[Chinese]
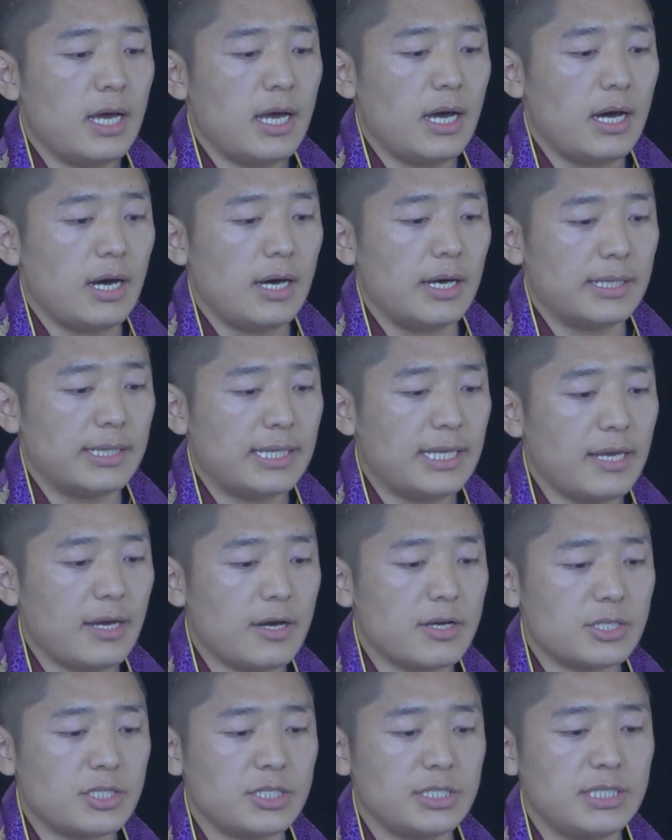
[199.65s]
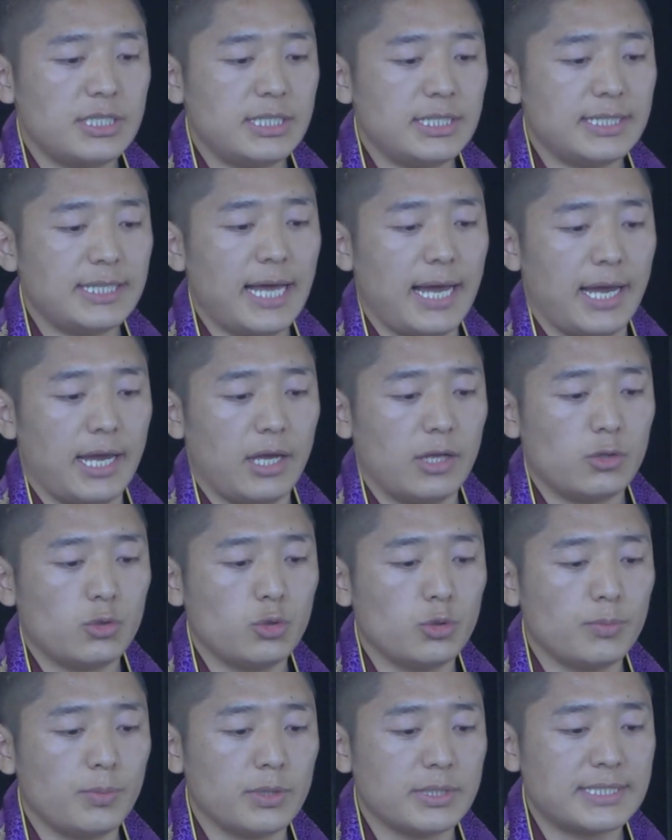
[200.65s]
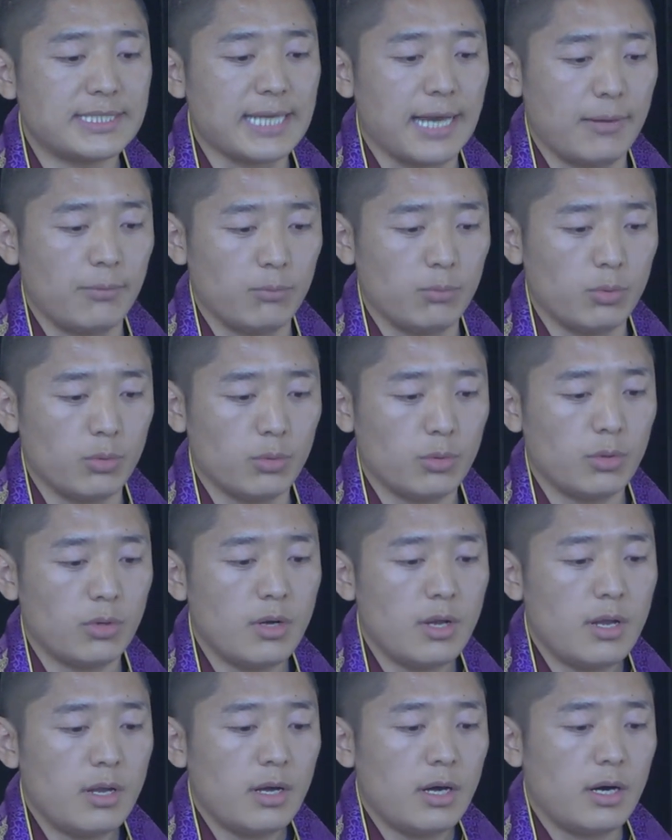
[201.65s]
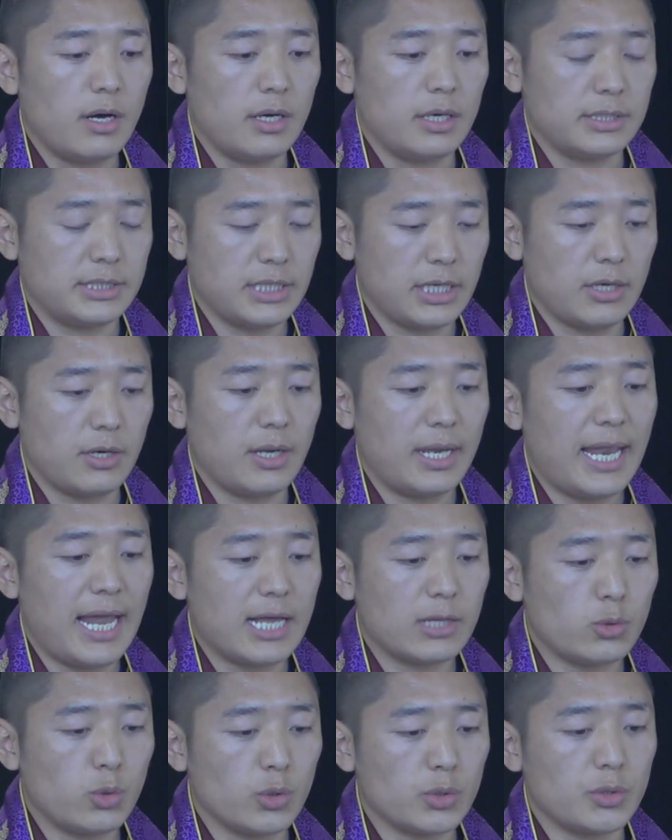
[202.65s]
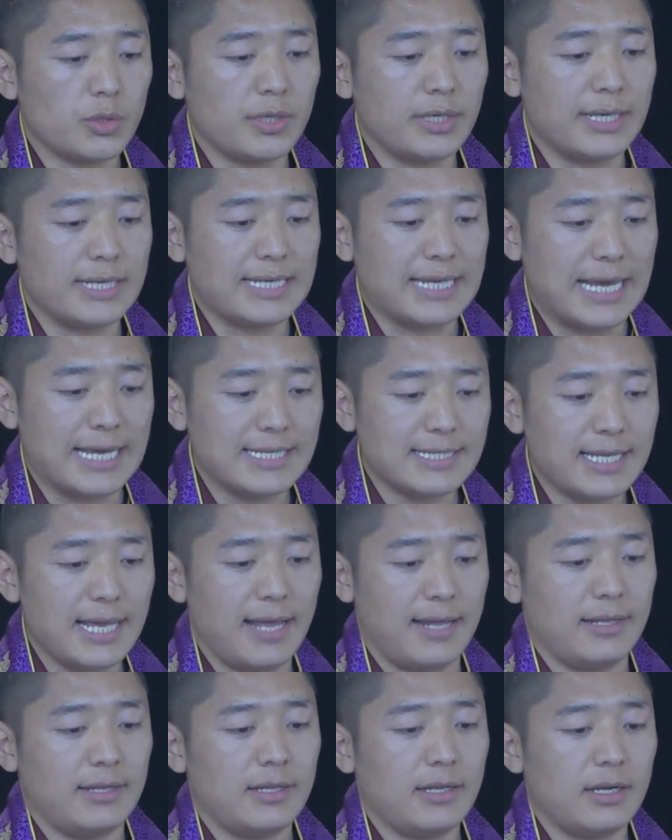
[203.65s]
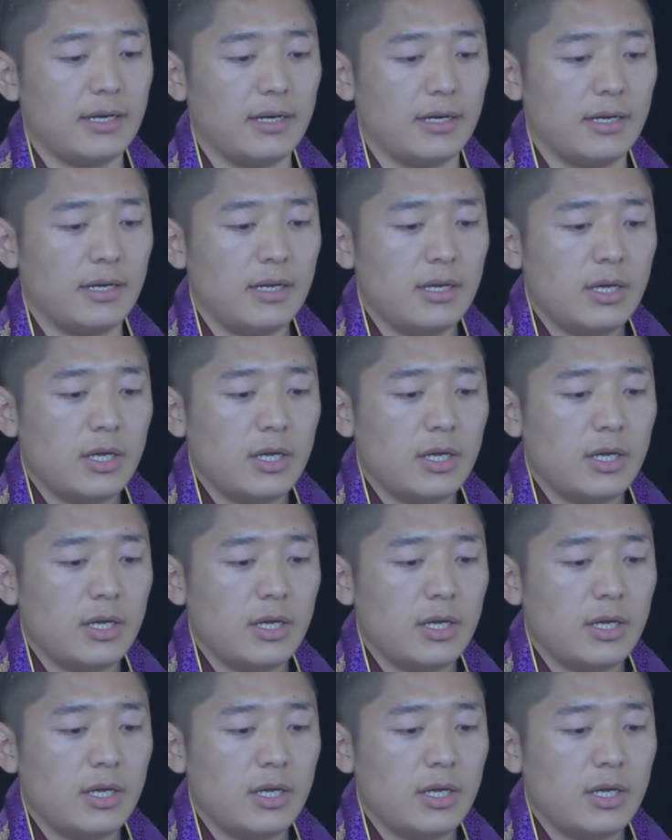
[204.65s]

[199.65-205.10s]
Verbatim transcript: 呃，第二十七代吐蕃长部，呃，叫拉托托的年赞啊，